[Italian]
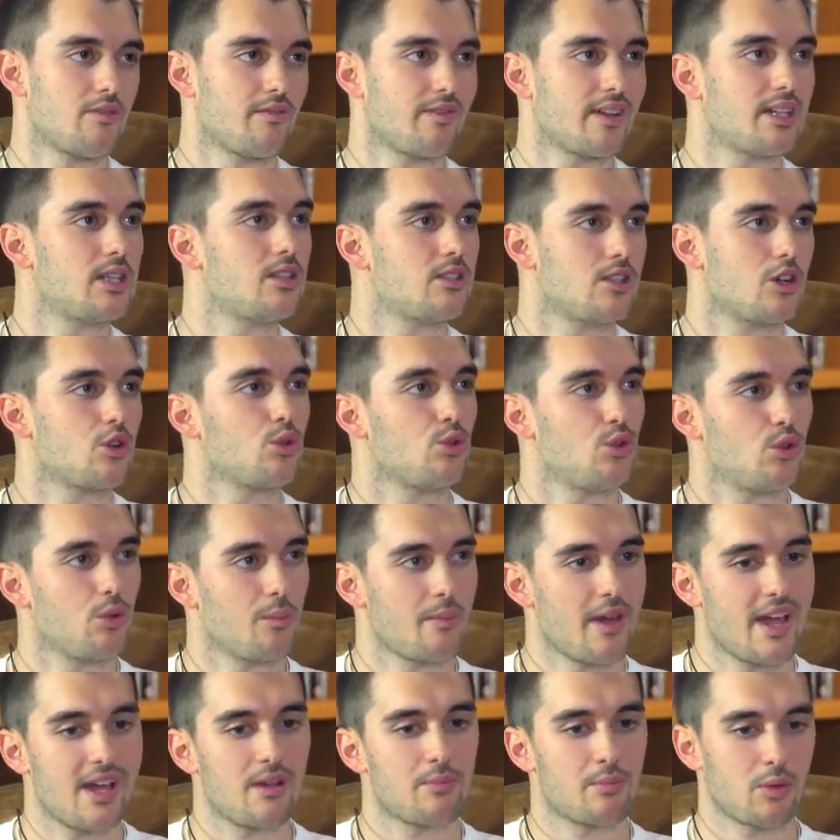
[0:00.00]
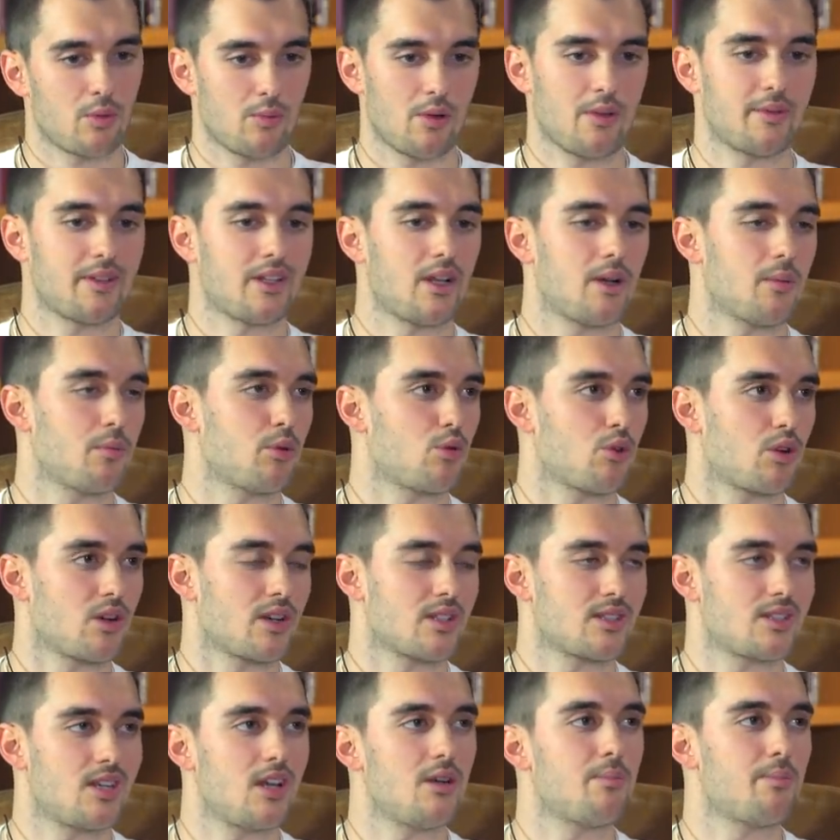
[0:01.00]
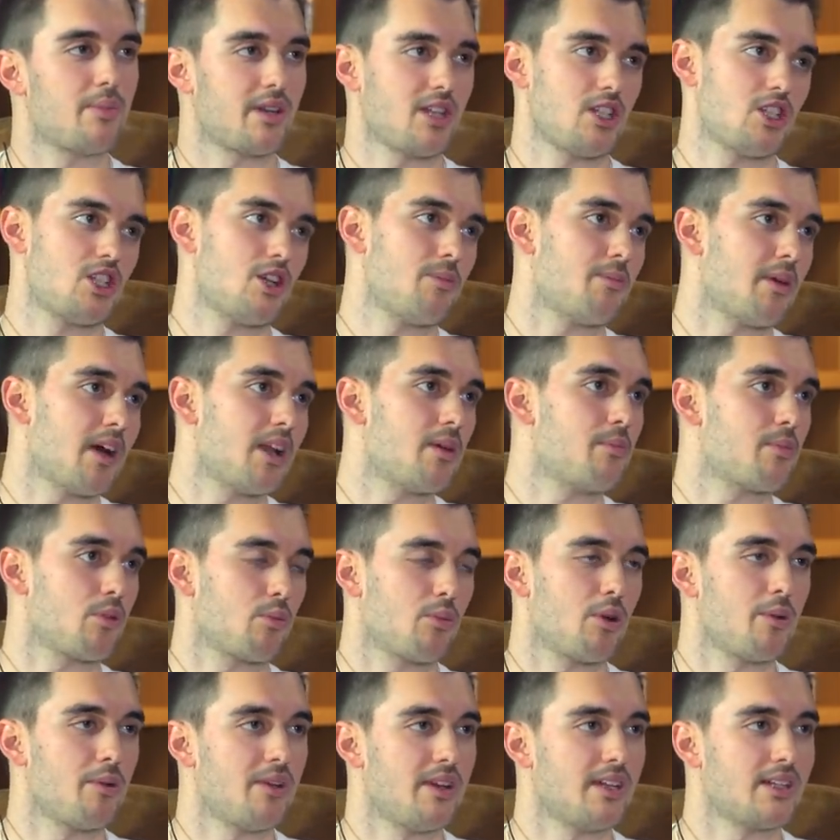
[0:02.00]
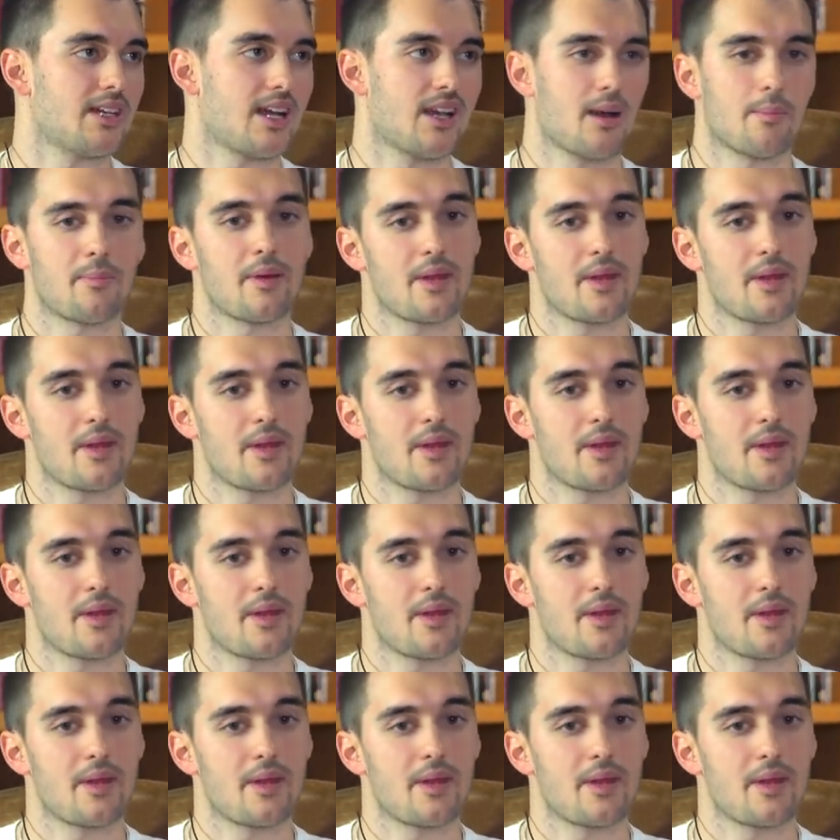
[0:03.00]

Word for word: Infatti, secondo me il problema della burocrazia è il principale problema in Italia,